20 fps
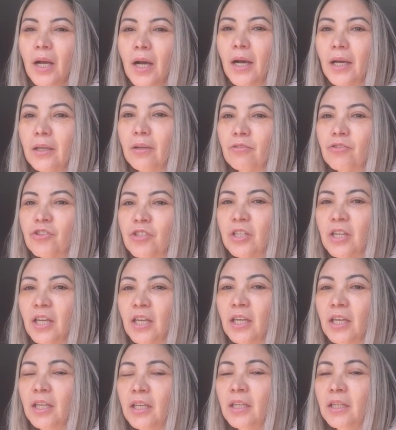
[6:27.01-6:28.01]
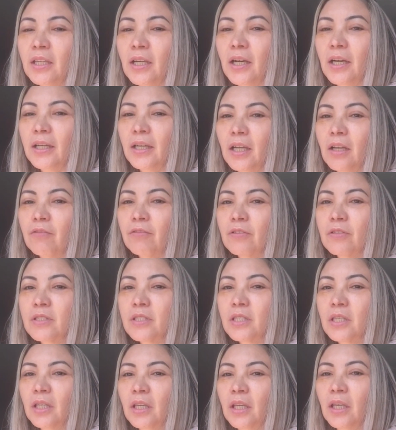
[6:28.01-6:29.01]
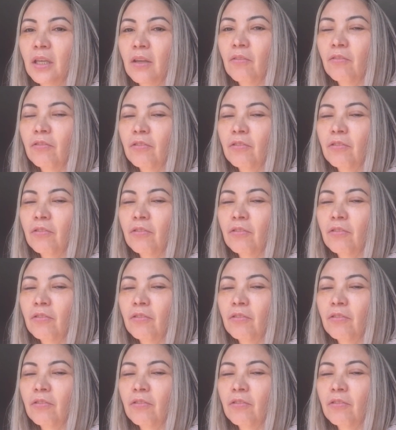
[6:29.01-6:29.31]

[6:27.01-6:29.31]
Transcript: Aí eu tirei, aí ela falou assim: